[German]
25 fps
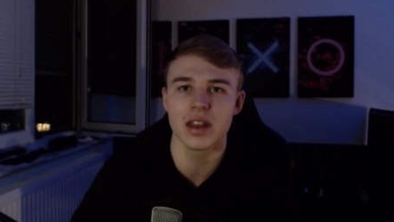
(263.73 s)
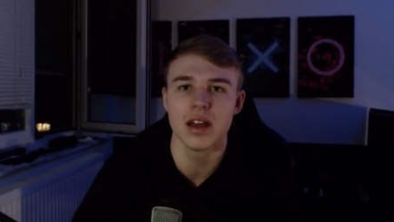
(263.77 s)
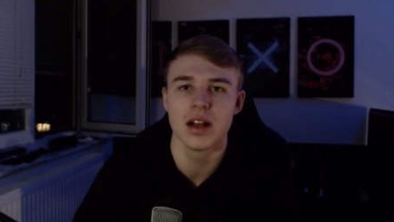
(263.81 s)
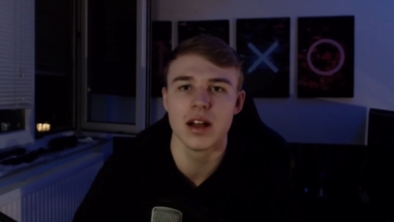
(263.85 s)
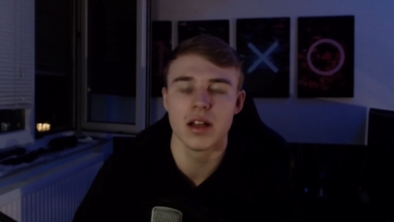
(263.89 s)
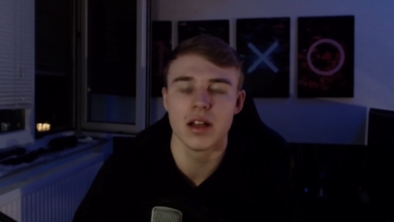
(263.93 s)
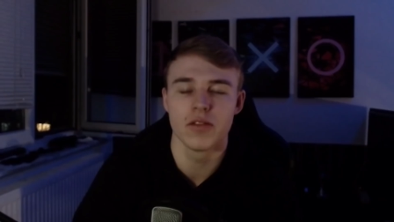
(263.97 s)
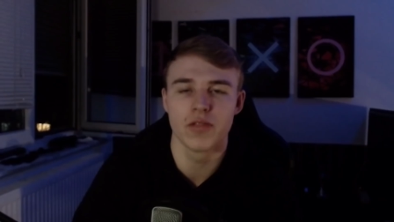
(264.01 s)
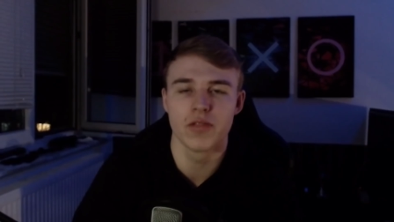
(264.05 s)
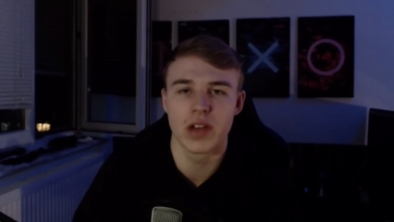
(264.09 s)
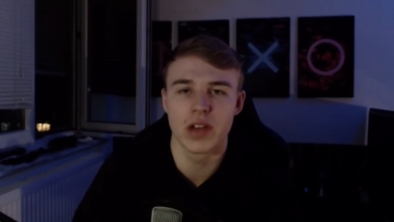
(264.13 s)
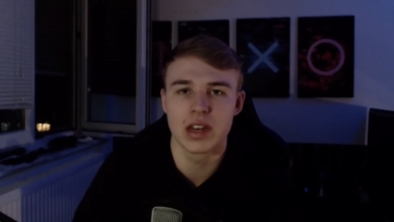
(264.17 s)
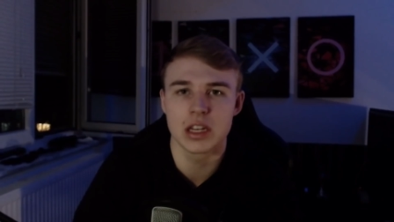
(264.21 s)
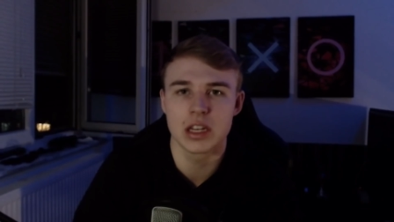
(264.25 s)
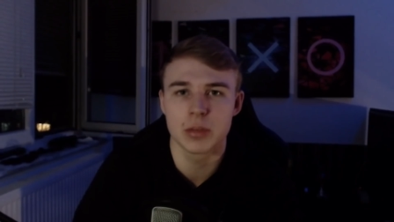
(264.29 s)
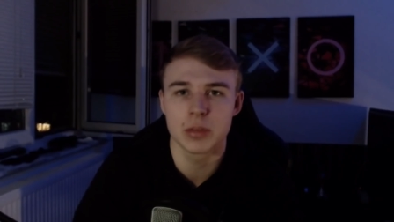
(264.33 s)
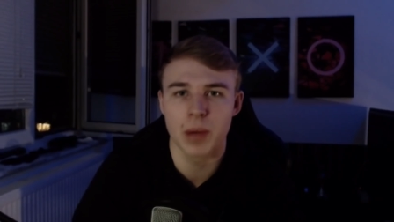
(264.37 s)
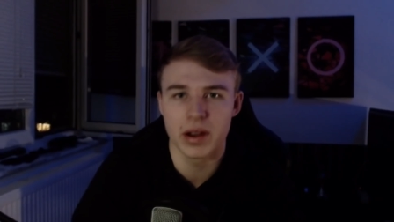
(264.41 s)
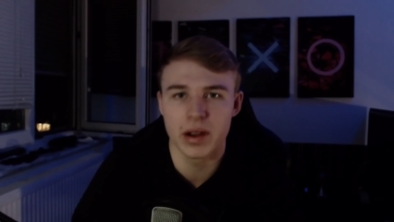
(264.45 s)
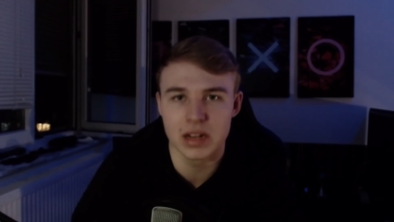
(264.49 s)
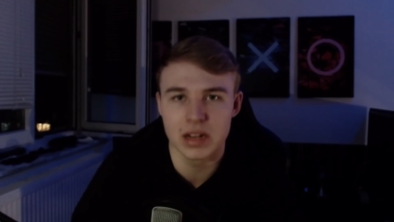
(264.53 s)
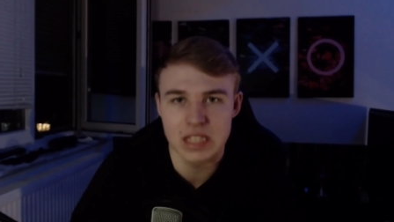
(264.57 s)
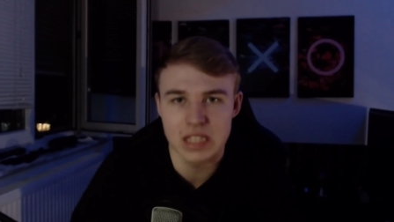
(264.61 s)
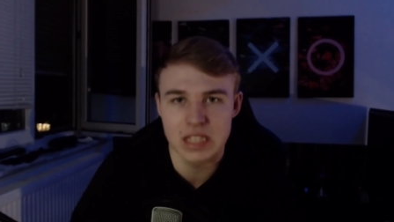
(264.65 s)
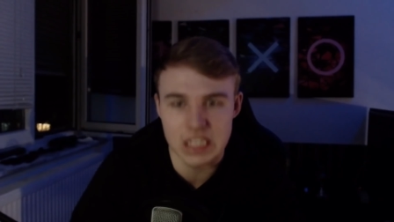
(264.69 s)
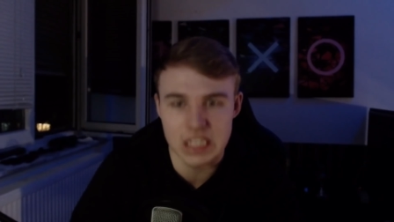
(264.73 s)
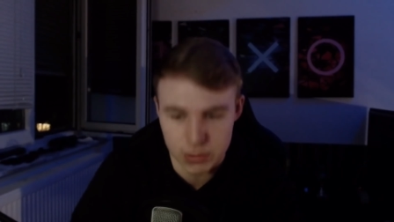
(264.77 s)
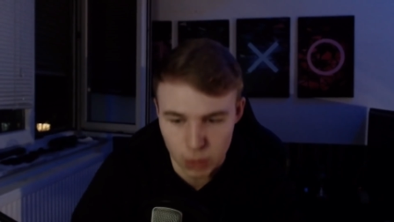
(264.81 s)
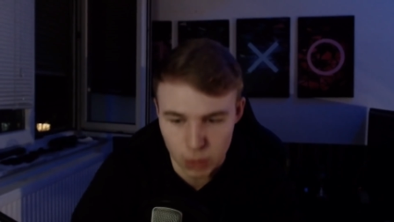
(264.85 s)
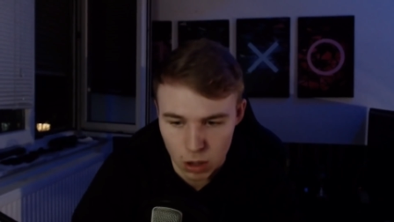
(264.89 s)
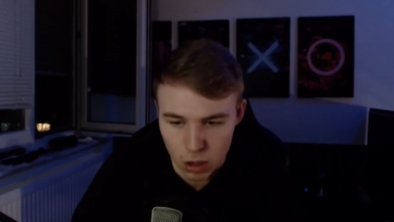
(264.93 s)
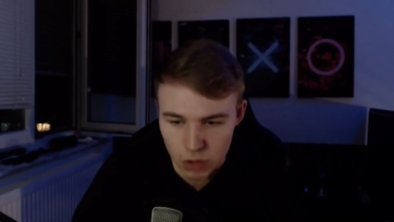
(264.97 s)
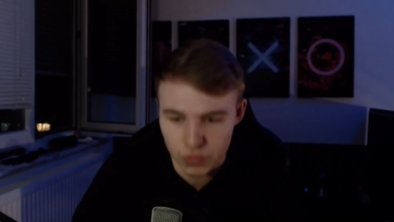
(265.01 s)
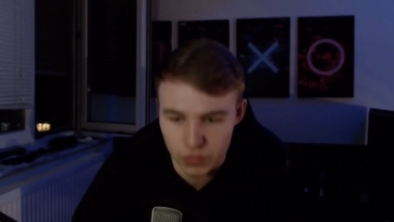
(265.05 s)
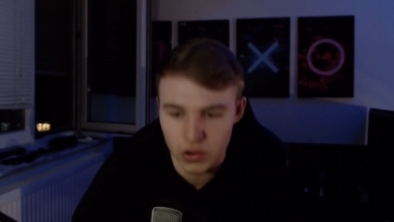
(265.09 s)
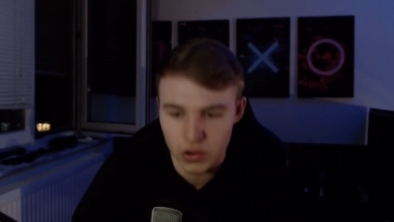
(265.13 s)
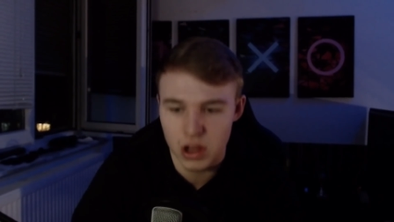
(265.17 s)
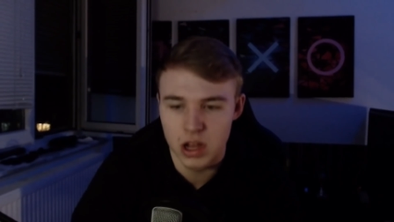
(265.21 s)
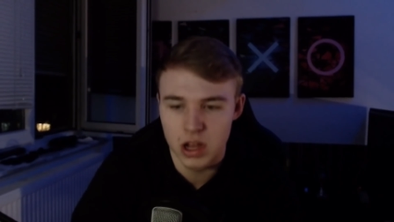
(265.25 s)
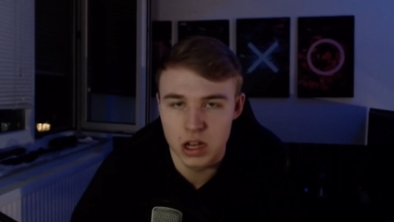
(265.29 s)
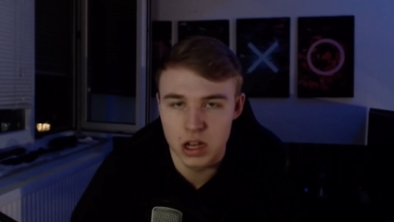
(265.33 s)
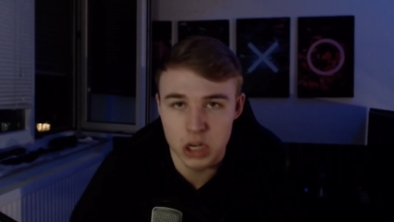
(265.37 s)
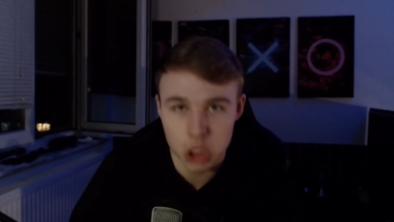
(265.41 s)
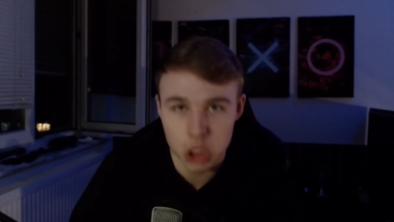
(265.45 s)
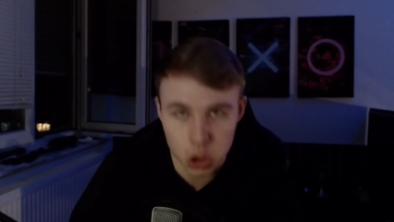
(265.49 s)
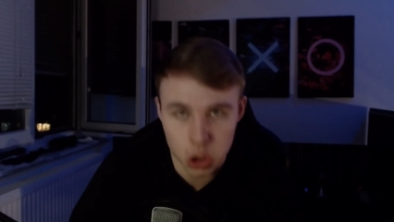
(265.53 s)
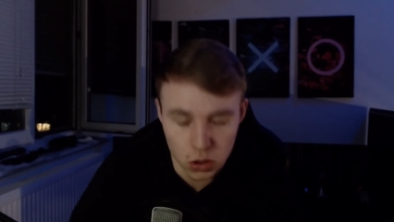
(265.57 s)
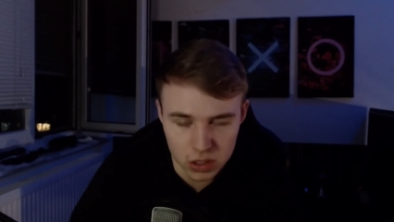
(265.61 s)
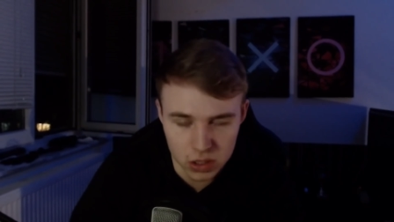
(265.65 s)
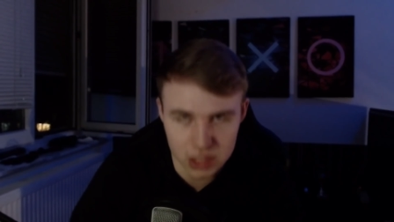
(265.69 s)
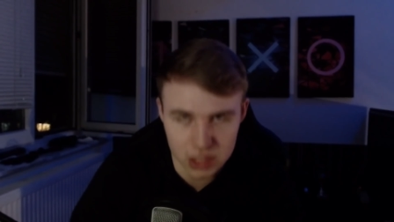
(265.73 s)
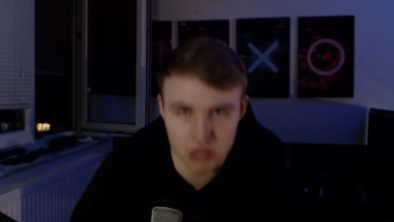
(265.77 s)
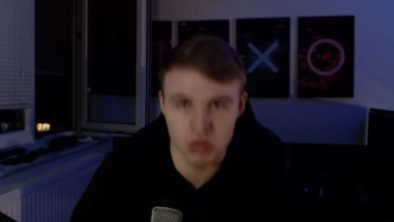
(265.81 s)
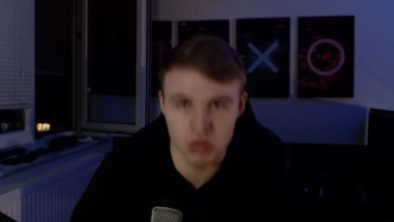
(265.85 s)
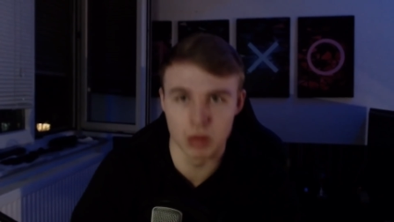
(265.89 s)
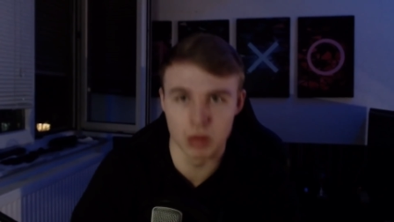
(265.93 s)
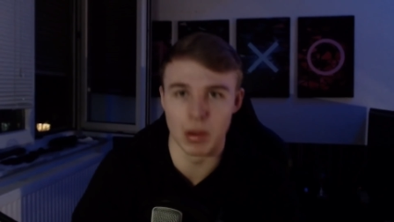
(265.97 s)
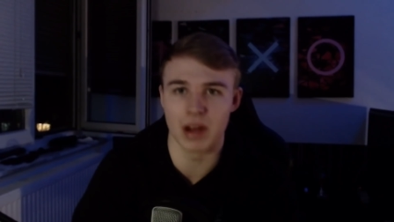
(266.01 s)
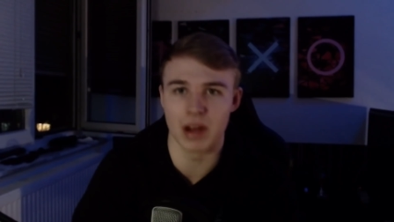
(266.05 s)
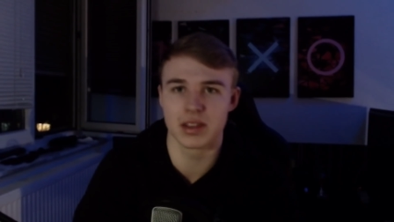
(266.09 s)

wenn ich meinen 12 Milliarden Stunden-Stream macht.